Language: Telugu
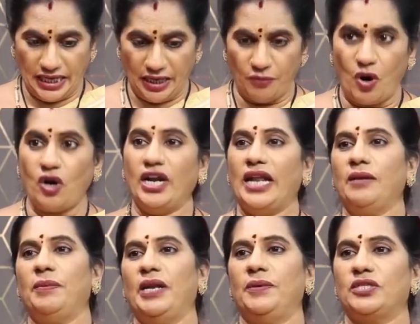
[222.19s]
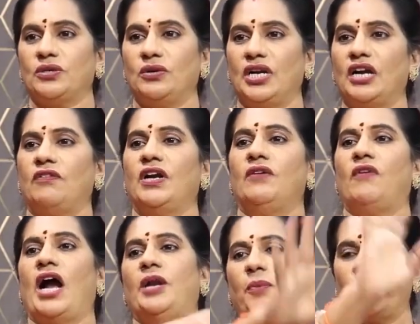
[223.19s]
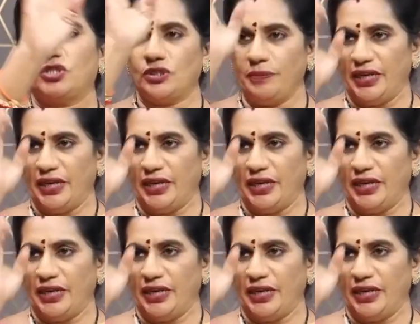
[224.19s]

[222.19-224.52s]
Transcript: నీ మొగుడని పిలిపించుకున్నటువంటి వాడి పోస్టు